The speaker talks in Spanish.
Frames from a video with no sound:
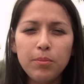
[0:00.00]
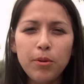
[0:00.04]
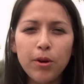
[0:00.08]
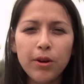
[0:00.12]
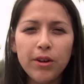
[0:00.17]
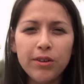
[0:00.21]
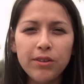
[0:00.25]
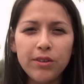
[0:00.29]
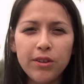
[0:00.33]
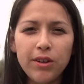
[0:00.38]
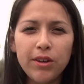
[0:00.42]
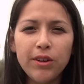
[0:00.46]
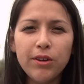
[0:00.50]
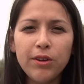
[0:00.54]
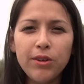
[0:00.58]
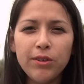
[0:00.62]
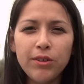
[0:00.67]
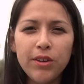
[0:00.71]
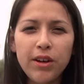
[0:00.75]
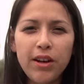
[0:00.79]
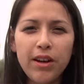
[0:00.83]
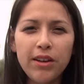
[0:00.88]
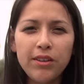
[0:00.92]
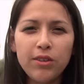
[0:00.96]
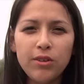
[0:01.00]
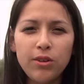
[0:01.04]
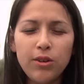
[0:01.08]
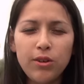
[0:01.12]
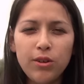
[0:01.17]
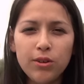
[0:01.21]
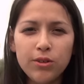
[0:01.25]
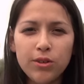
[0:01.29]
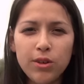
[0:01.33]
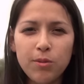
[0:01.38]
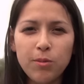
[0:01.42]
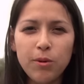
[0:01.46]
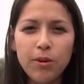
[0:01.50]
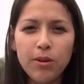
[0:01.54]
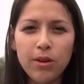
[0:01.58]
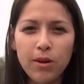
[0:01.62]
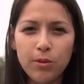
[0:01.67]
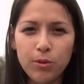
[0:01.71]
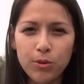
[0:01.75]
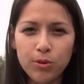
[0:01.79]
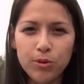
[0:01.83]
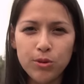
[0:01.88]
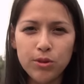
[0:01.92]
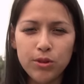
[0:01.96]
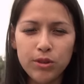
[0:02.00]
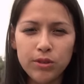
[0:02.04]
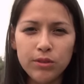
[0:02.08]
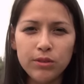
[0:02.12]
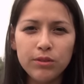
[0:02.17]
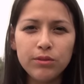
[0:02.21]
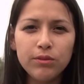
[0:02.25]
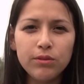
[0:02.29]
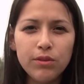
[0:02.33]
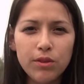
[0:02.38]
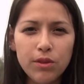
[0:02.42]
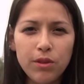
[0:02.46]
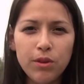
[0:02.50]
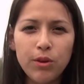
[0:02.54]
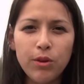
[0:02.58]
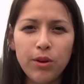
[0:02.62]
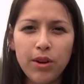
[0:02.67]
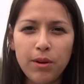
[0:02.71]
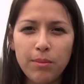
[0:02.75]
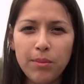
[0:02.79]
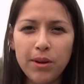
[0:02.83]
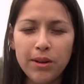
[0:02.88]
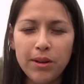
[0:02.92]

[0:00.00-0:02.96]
Porque estoy en contra de todos los tipos de abuso, ni una